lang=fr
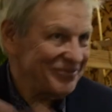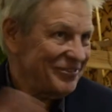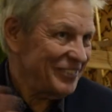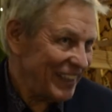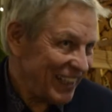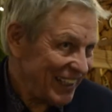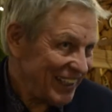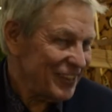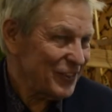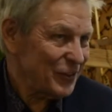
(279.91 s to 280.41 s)

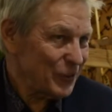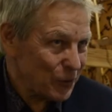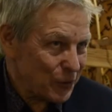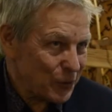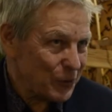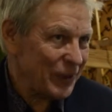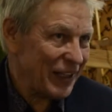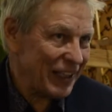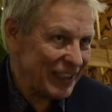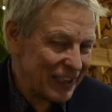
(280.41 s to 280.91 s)
Voilà,
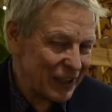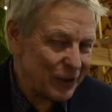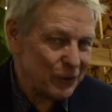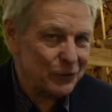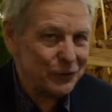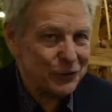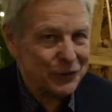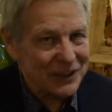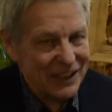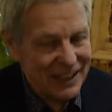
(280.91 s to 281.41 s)
donc on a été
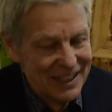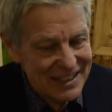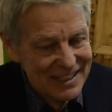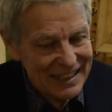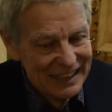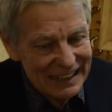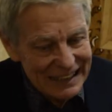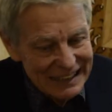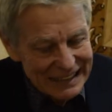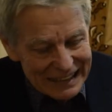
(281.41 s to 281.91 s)
confronté à
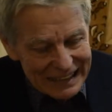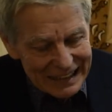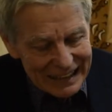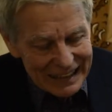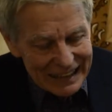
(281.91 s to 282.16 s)
ça.